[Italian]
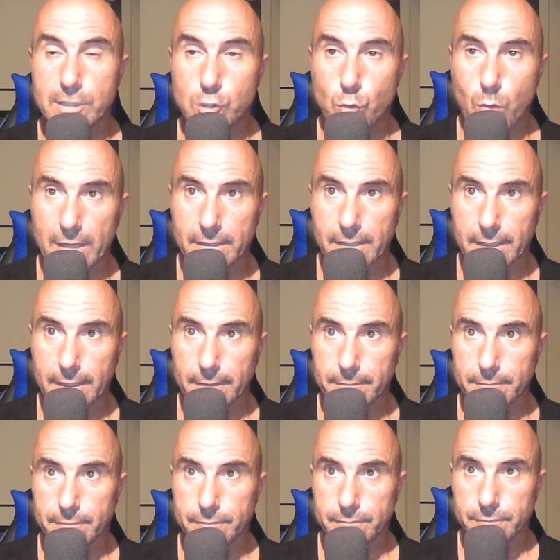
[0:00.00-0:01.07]
squadre
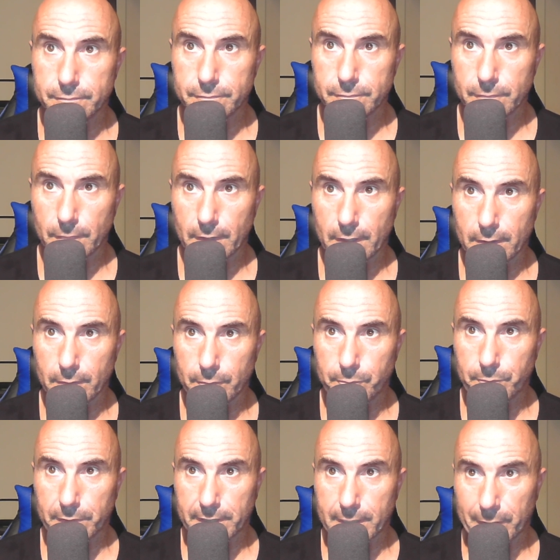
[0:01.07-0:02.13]

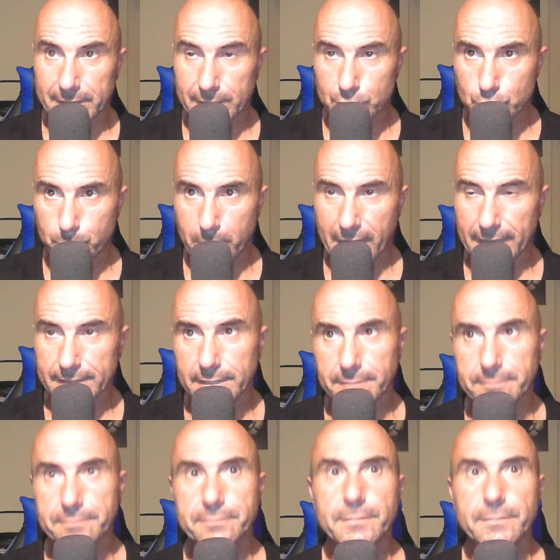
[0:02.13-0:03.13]
partecipanti.